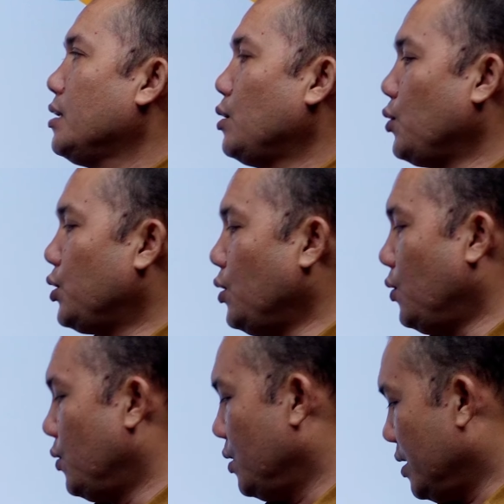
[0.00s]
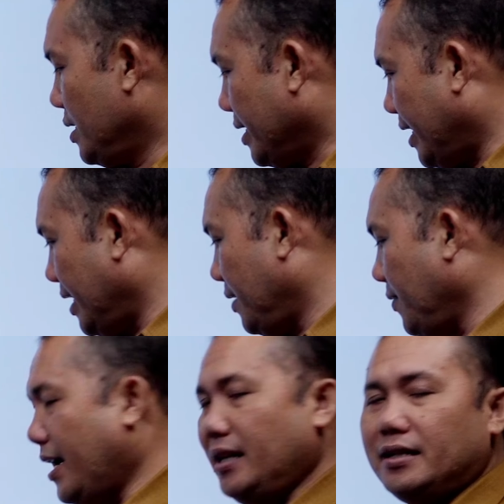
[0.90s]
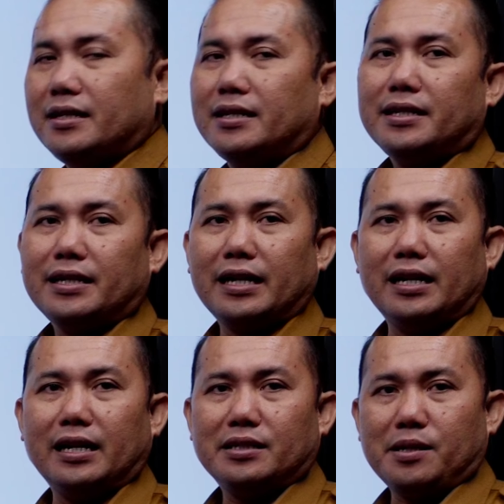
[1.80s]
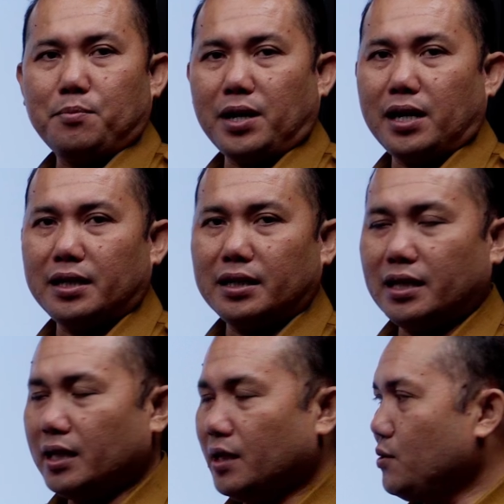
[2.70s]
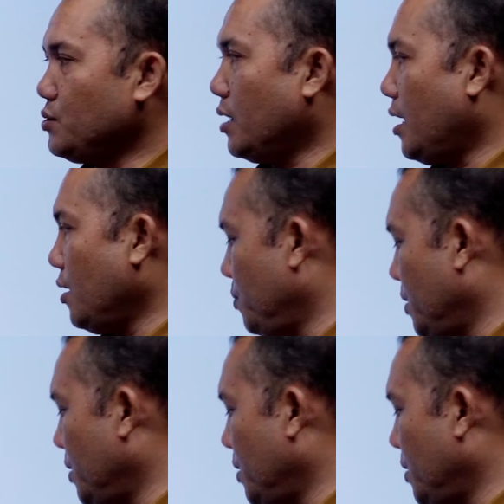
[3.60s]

12 7. Jadi itu ya. Jadi simpangan tata itu selalu